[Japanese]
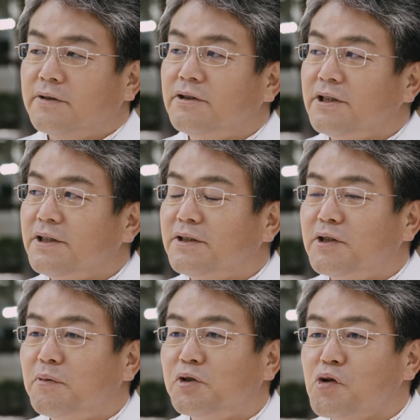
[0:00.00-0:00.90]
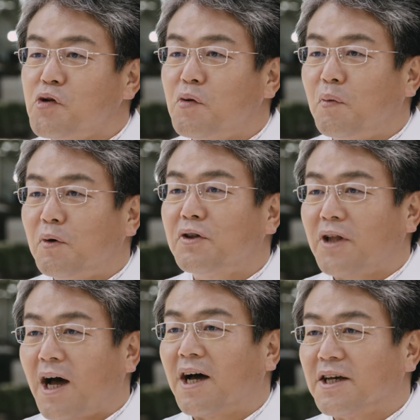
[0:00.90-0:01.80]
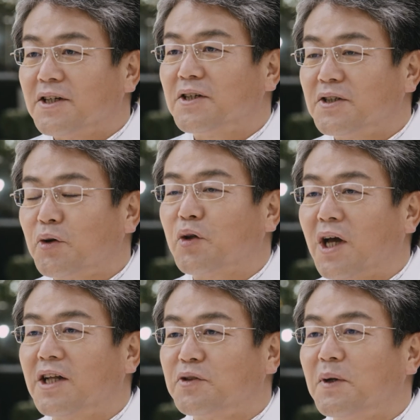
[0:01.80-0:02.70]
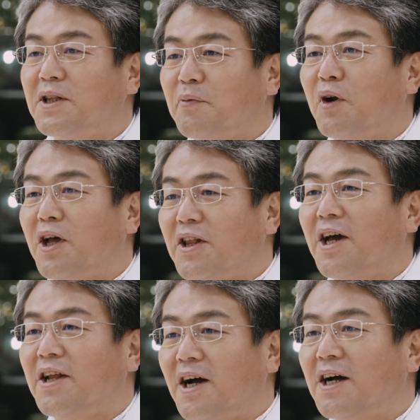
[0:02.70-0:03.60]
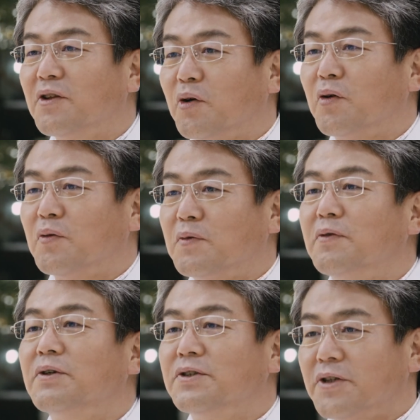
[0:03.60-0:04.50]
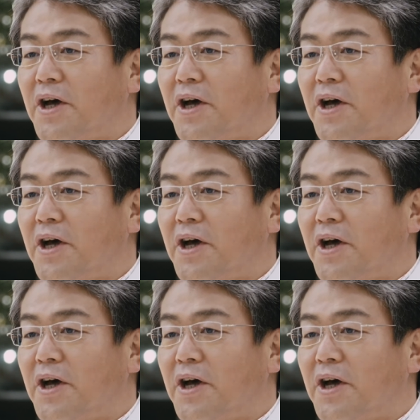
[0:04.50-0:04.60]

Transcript: 熱い気持ちを持った人に集まってもらいたいなと思います